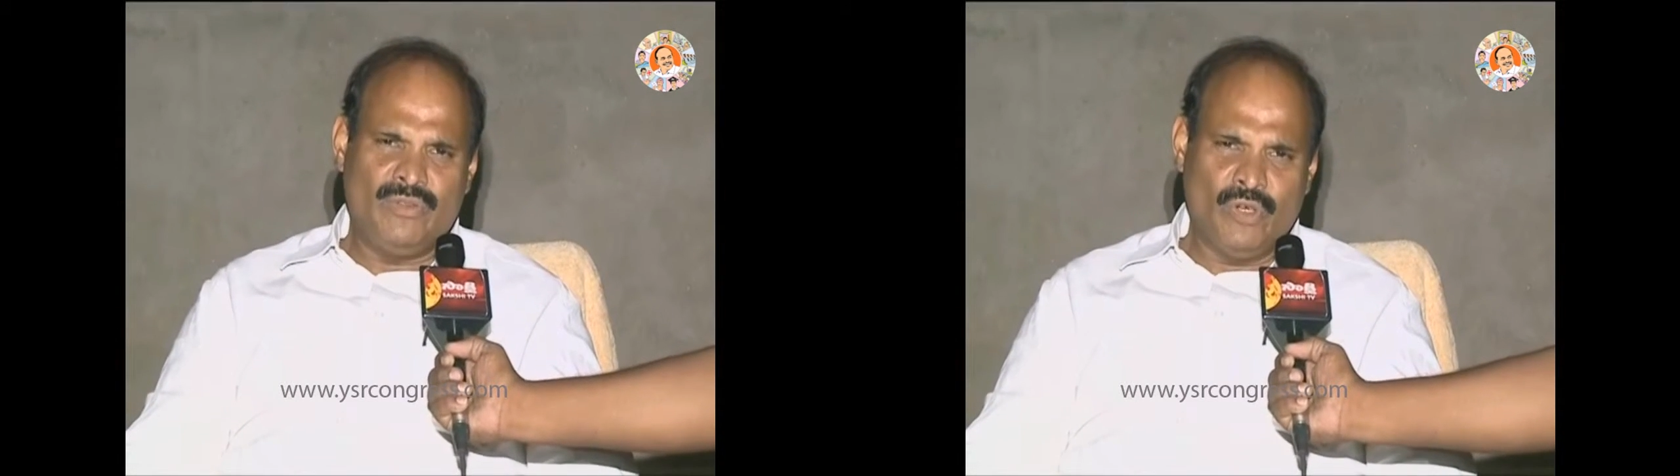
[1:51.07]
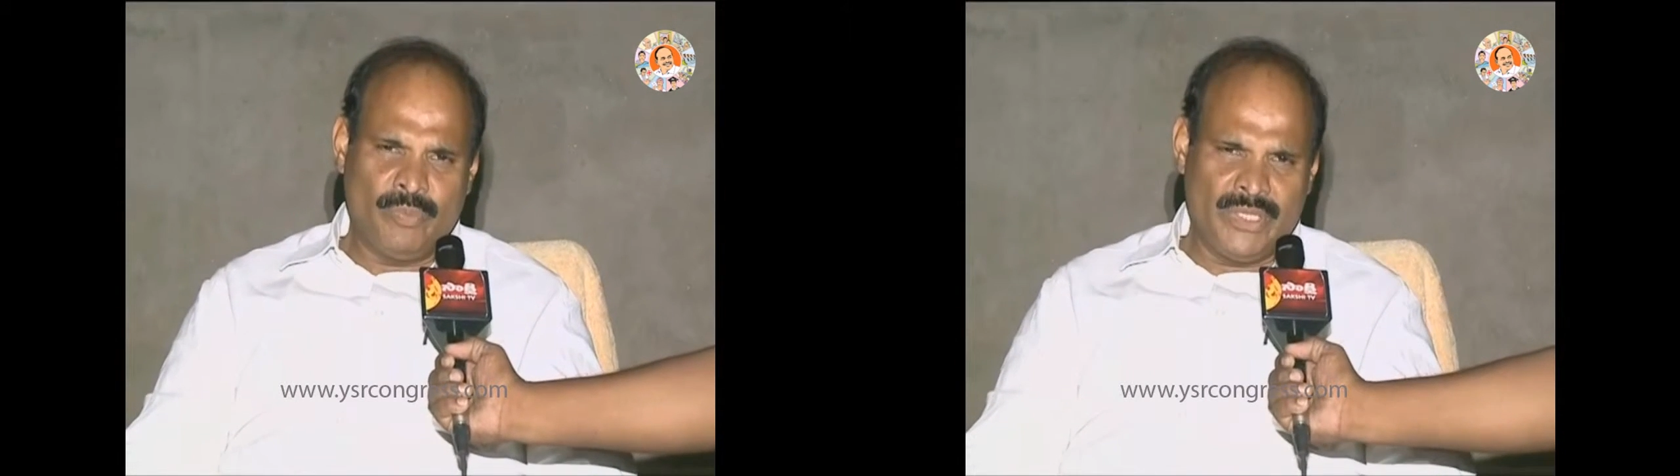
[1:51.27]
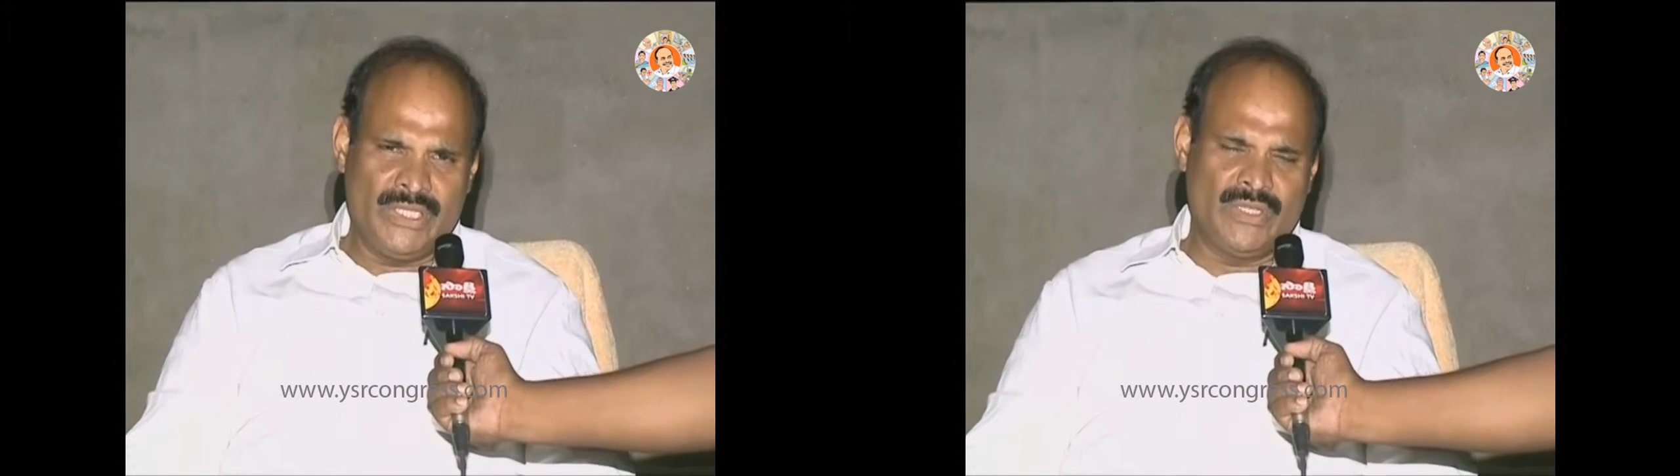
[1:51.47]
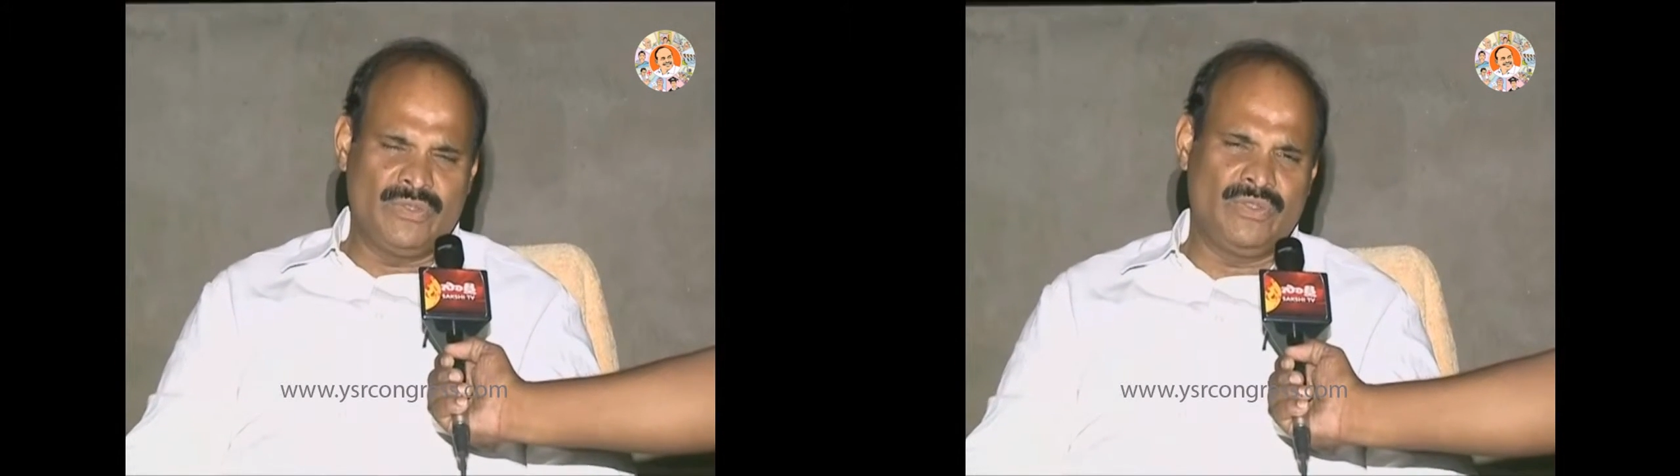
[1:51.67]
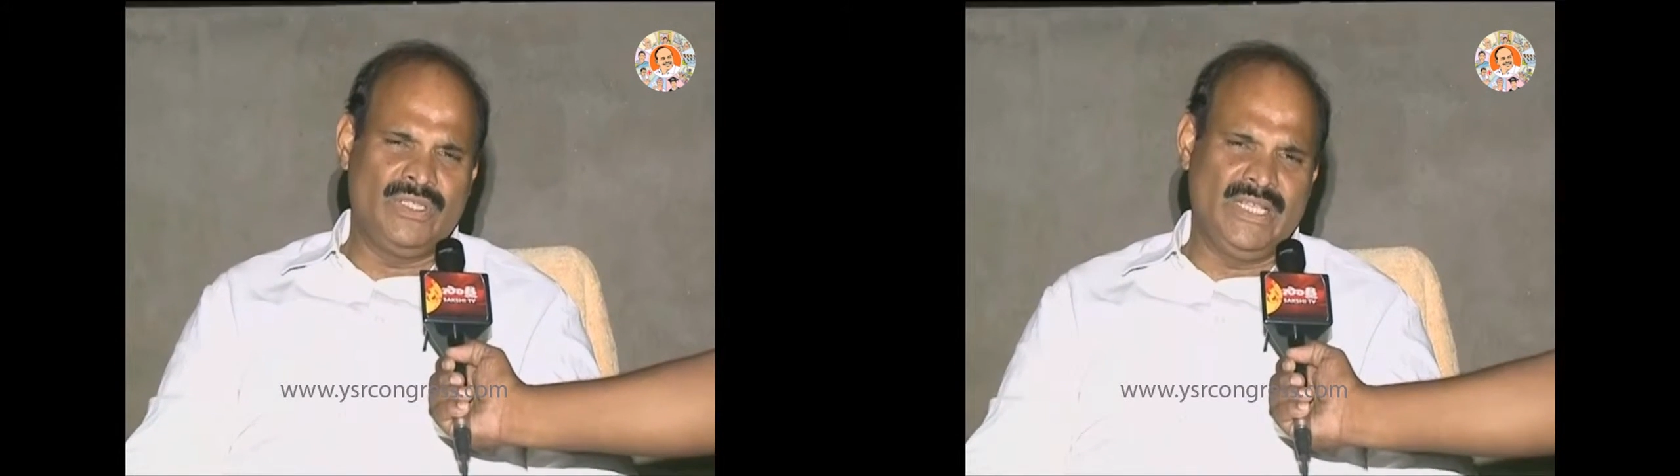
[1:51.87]
దోపిడీ
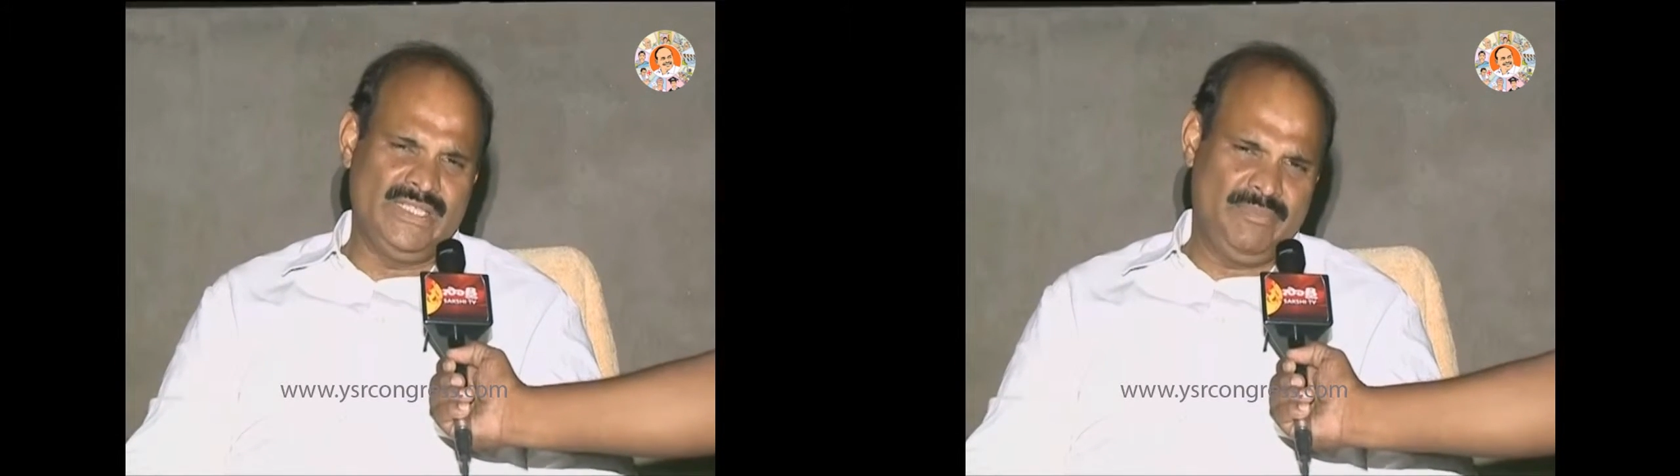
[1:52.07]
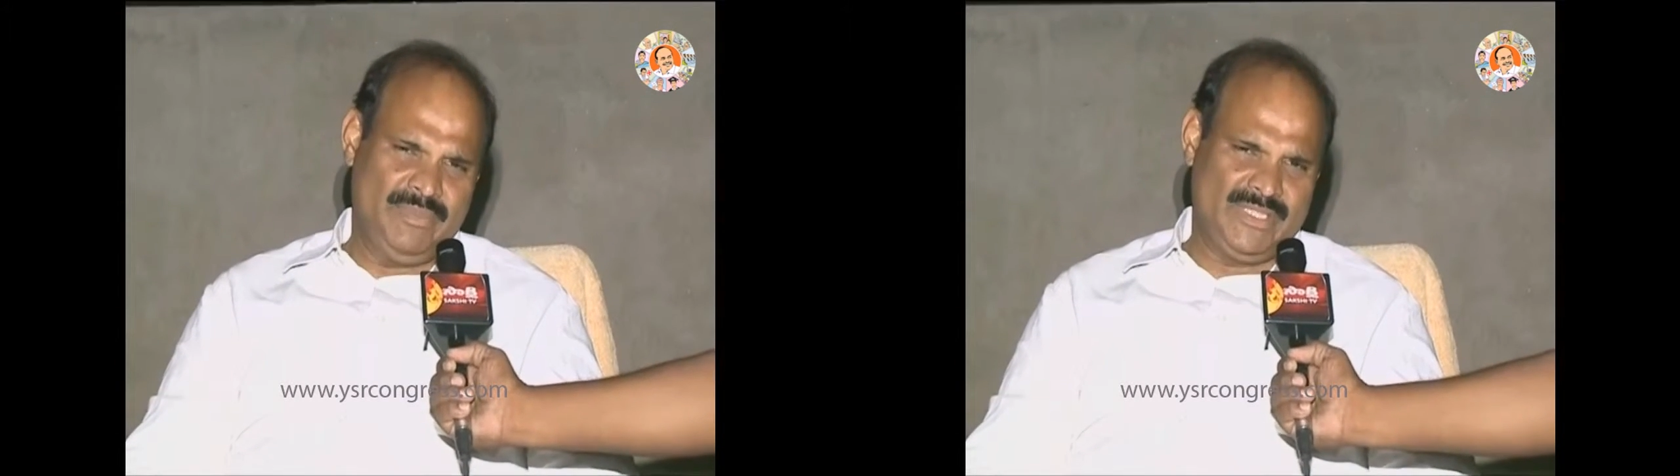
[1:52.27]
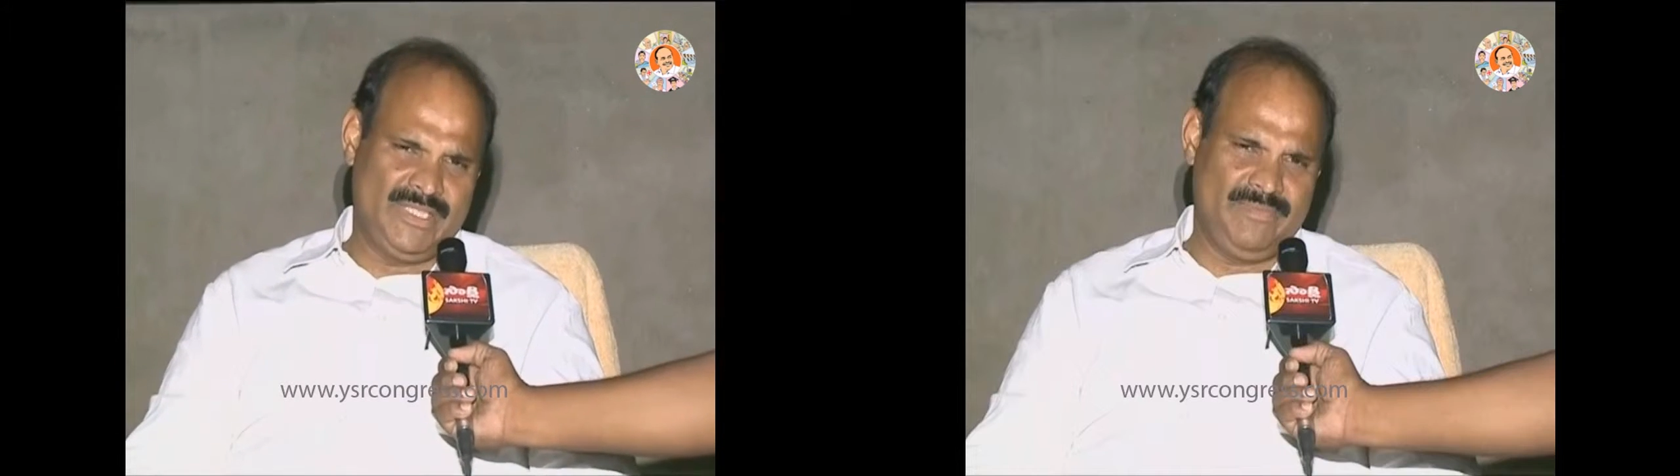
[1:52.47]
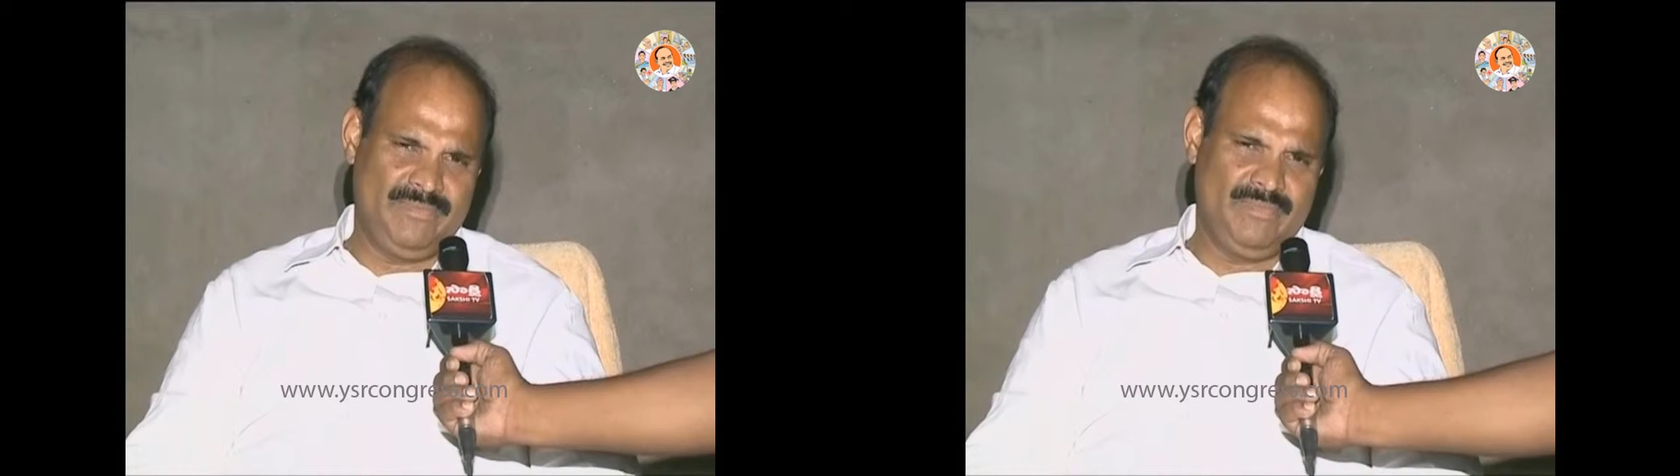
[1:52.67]
జరుగుతుంది అని చెప్పేసి